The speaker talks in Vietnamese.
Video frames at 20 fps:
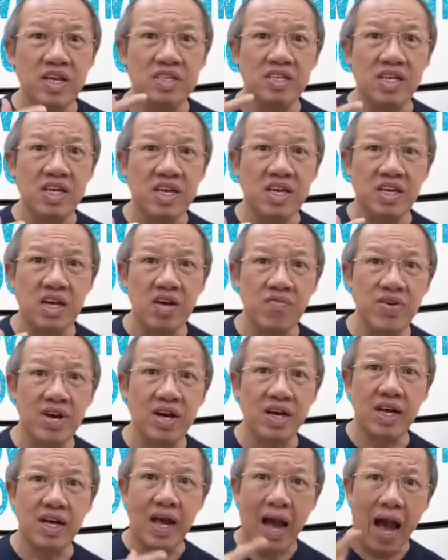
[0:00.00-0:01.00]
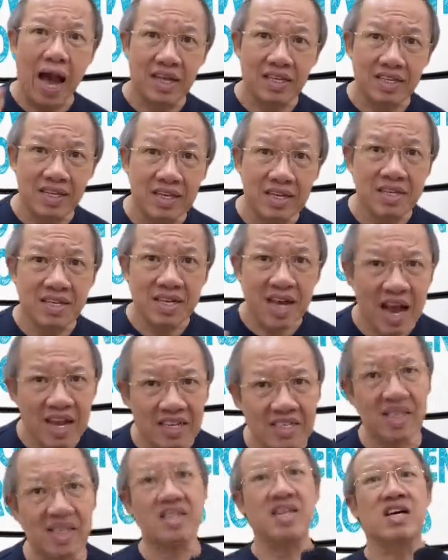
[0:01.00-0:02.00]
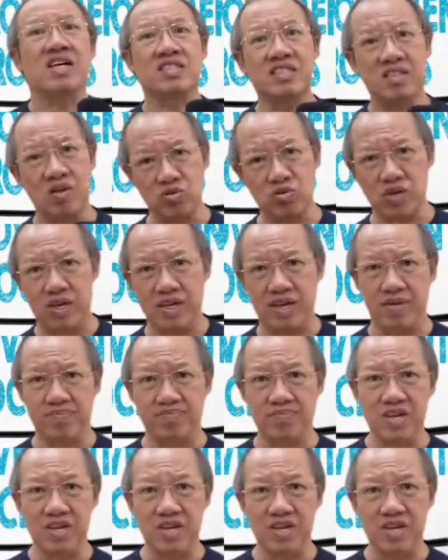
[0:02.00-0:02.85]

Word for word: trì cái việc cải tiến Kaizen ở trong doanh nghiệp